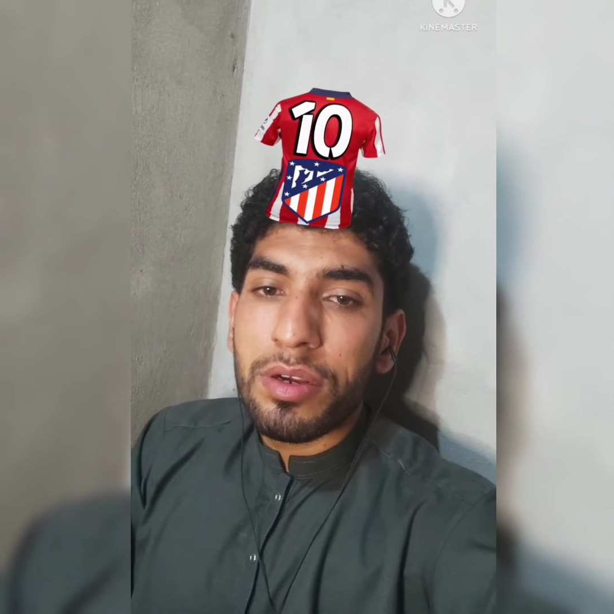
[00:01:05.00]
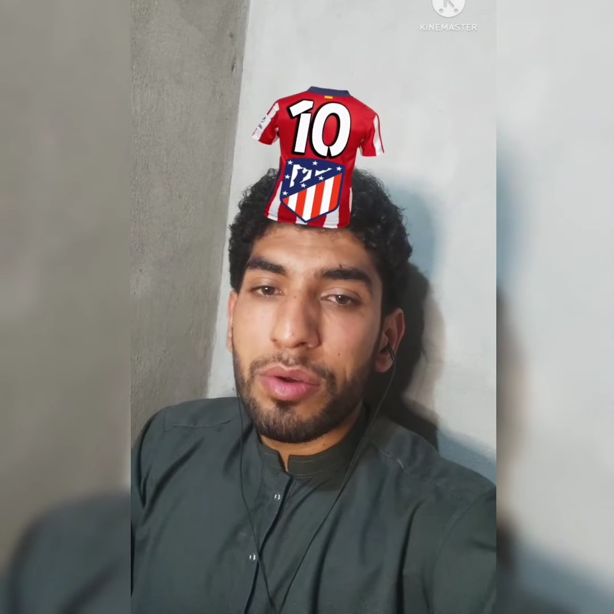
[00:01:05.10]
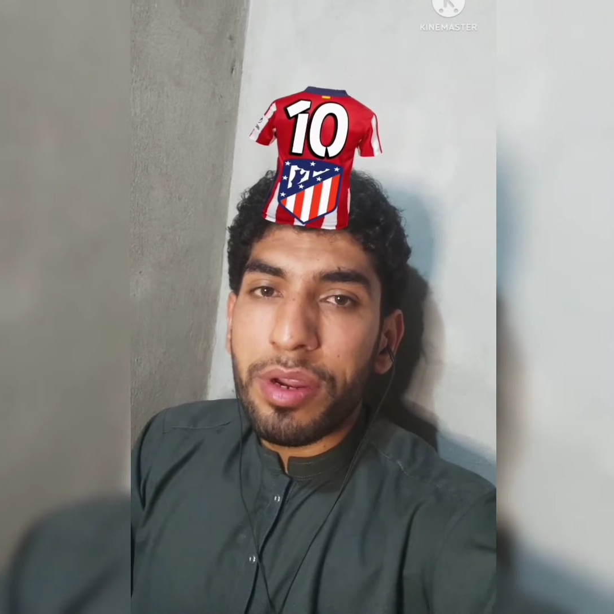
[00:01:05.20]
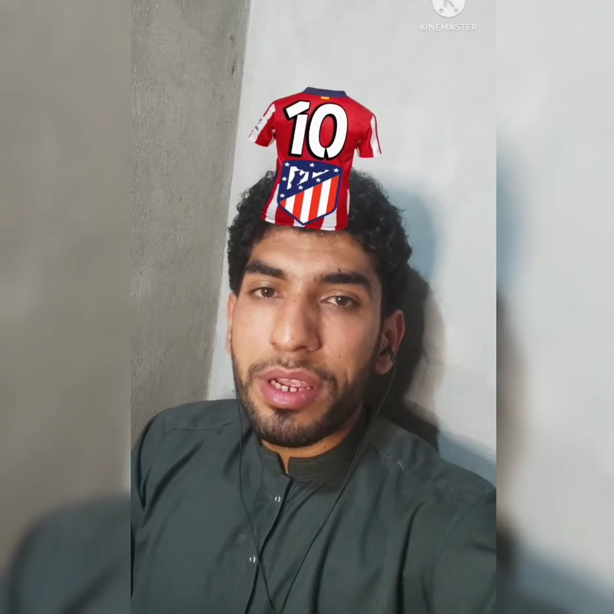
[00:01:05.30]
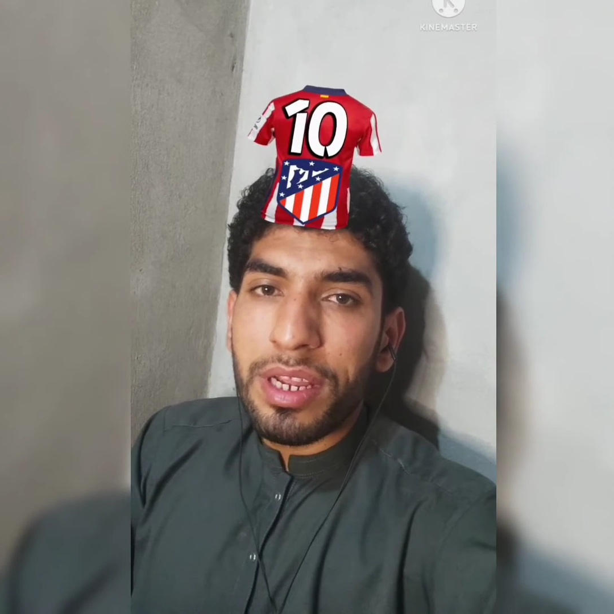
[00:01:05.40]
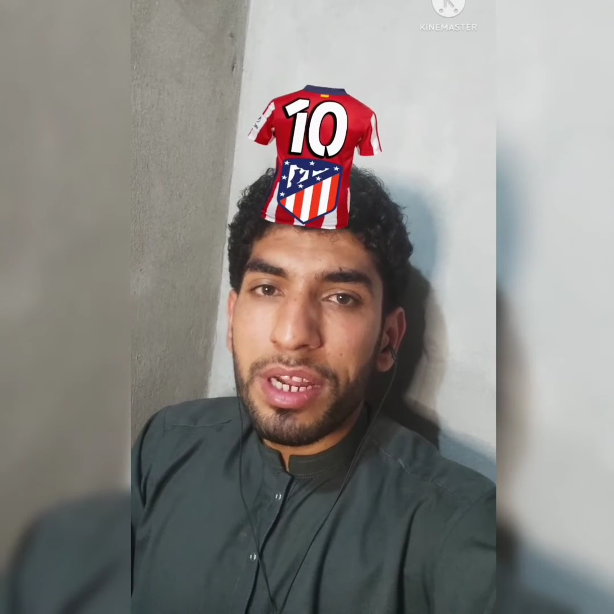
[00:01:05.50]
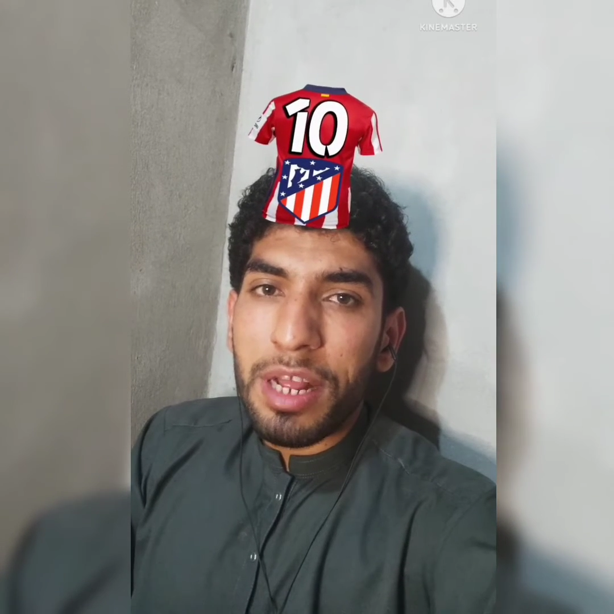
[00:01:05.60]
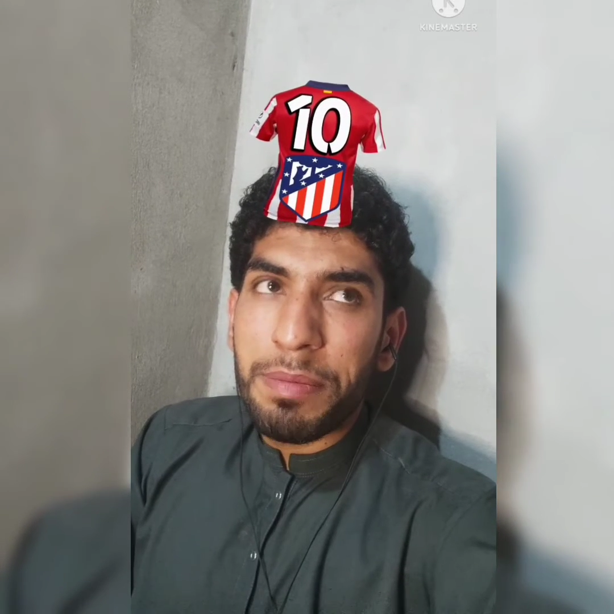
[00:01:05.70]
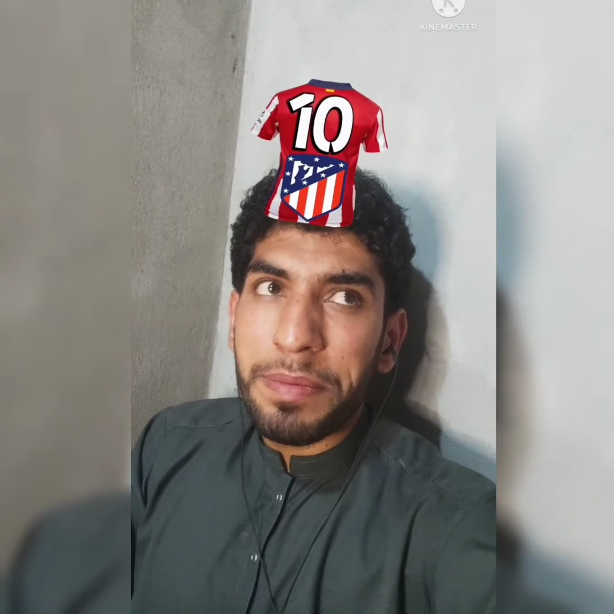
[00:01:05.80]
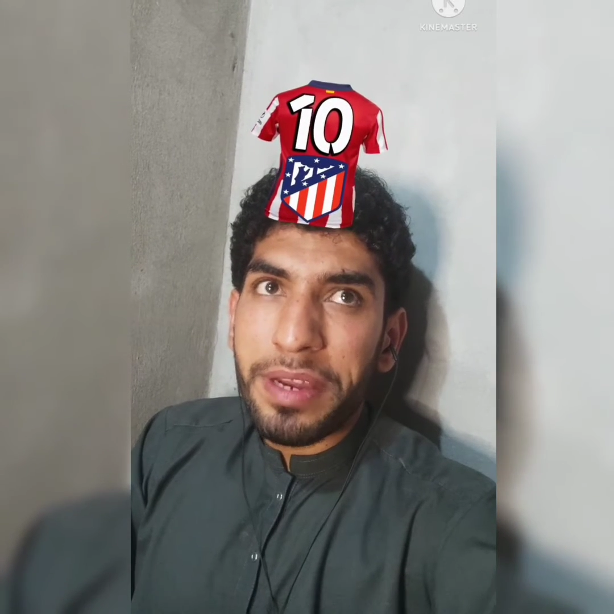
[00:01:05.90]
कोरैया
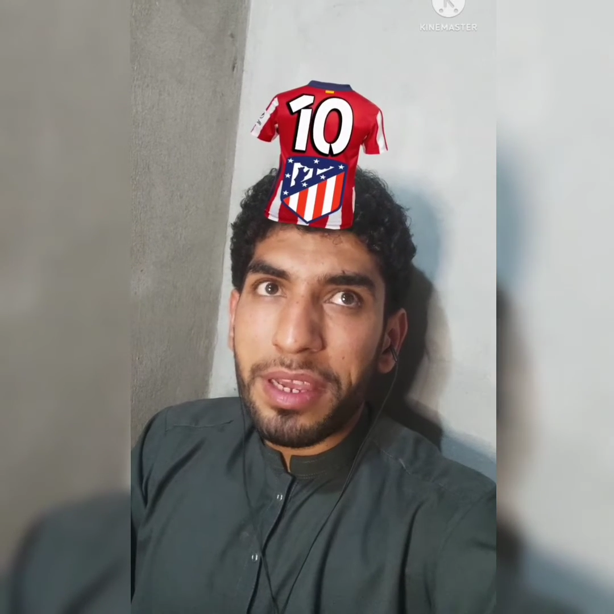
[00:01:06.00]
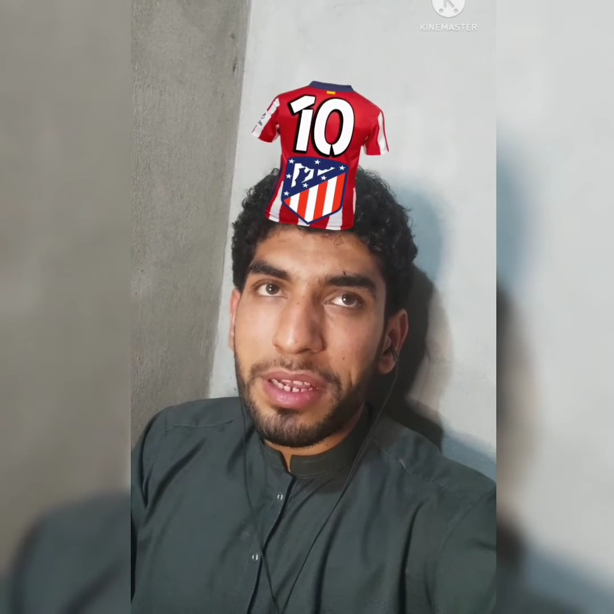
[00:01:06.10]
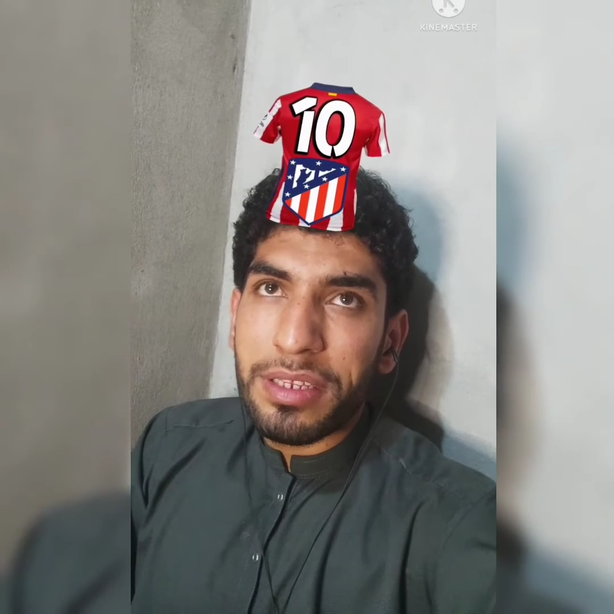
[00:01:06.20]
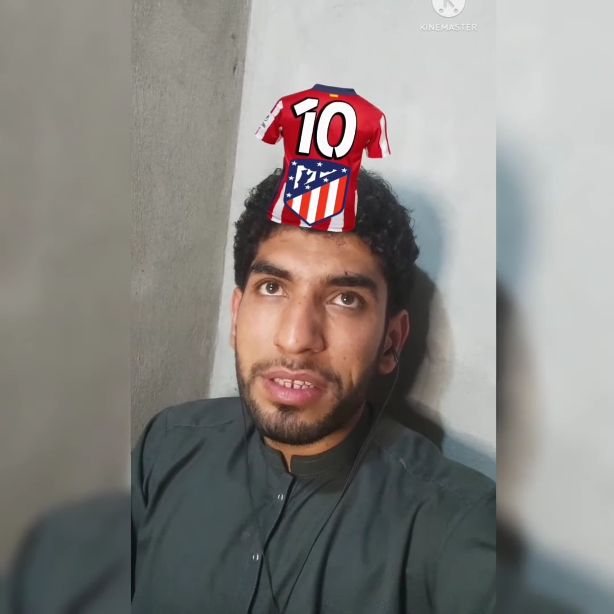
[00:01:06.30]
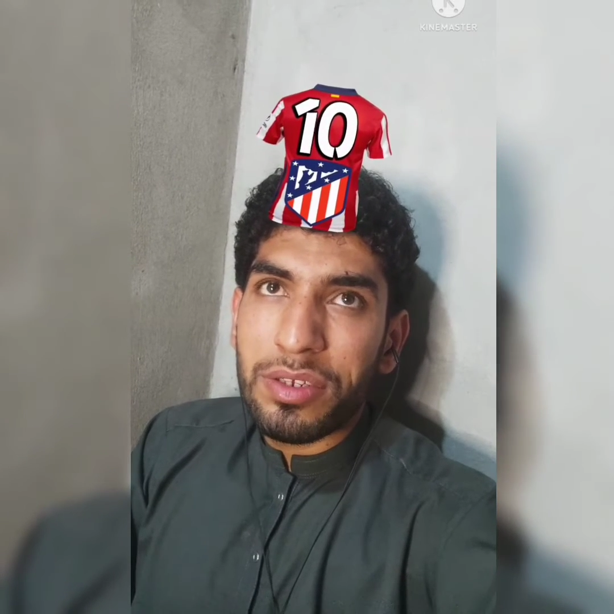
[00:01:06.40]
नाम है मेरे ख्याल से